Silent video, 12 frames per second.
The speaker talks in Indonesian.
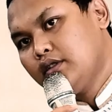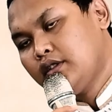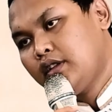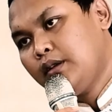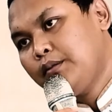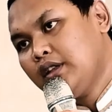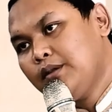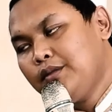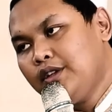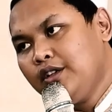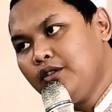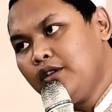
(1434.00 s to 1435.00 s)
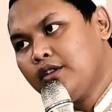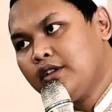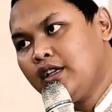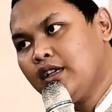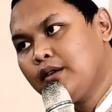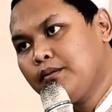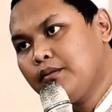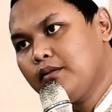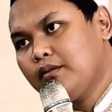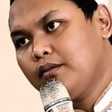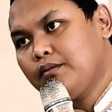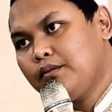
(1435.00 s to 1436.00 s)
sesama teman itu harus saling
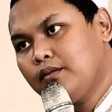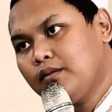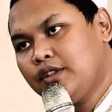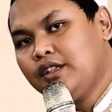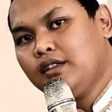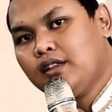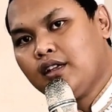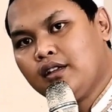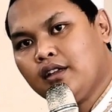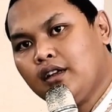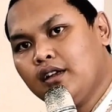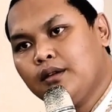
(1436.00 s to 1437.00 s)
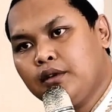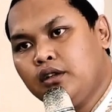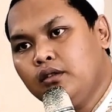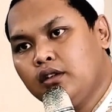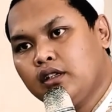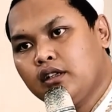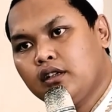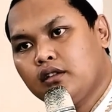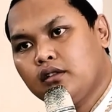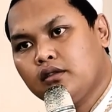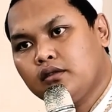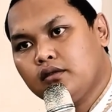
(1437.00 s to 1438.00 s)
cinta saling peduli gitu